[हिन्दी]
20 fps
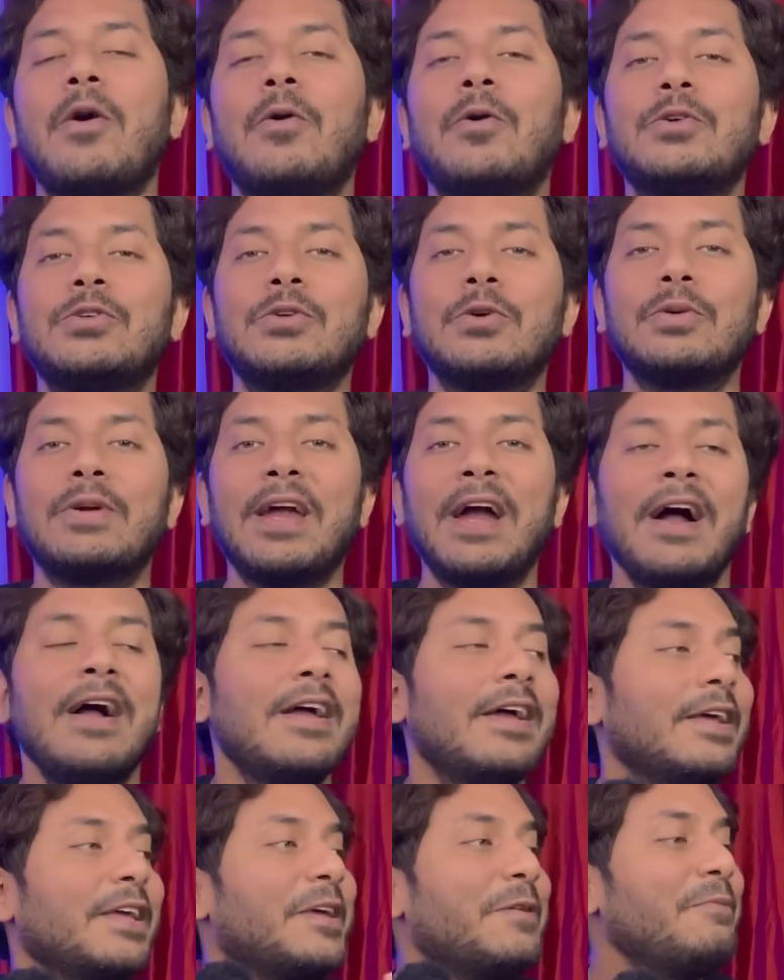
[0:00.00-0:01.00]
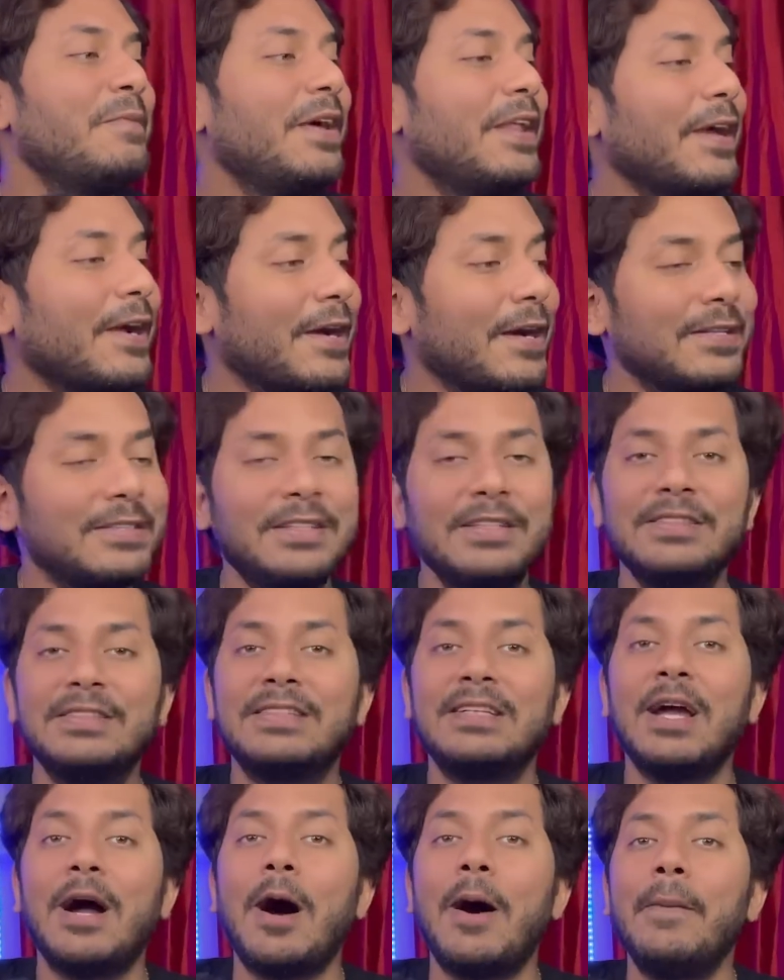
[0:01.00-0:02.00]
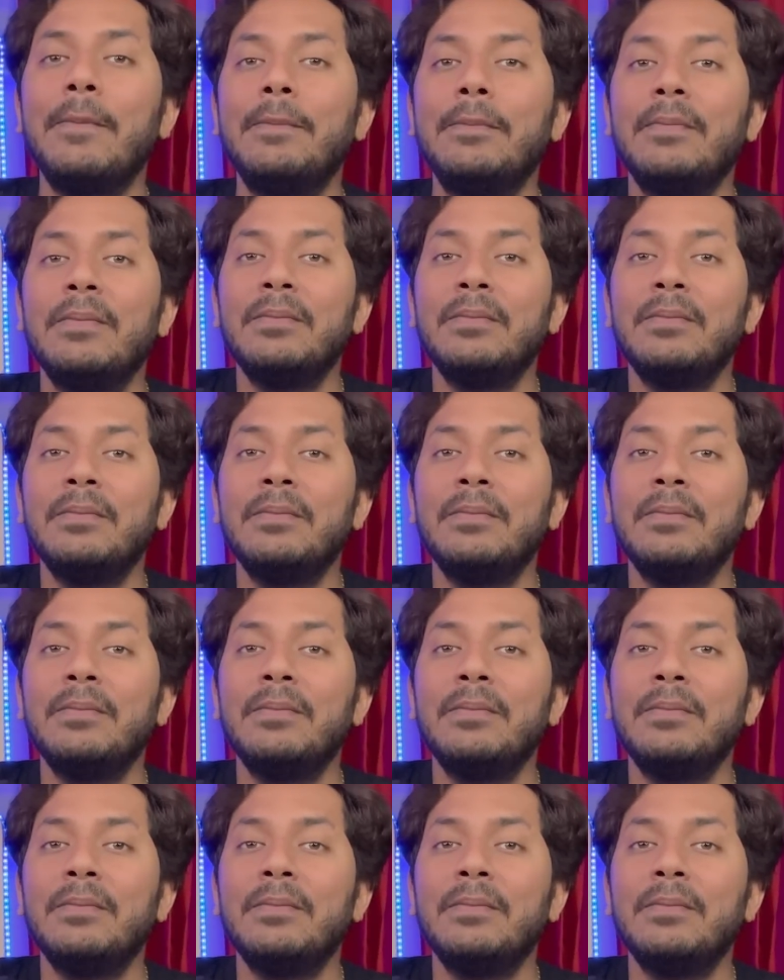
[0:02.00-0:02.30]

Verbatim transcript: खुश हो गया कि मेरे कज़िन से अब